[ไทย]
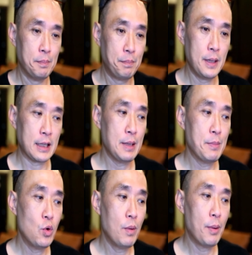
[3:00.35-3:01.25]
เปลือกที่มา
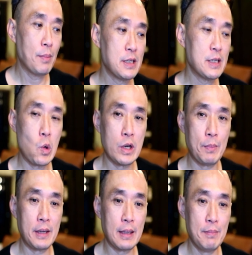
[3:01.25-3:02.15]
หุ้มรอลิโคนเนี่ย
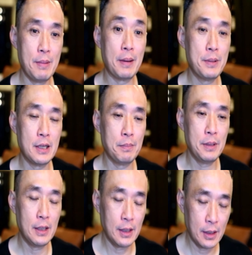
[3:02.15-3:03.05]
มันมีพังผืดมี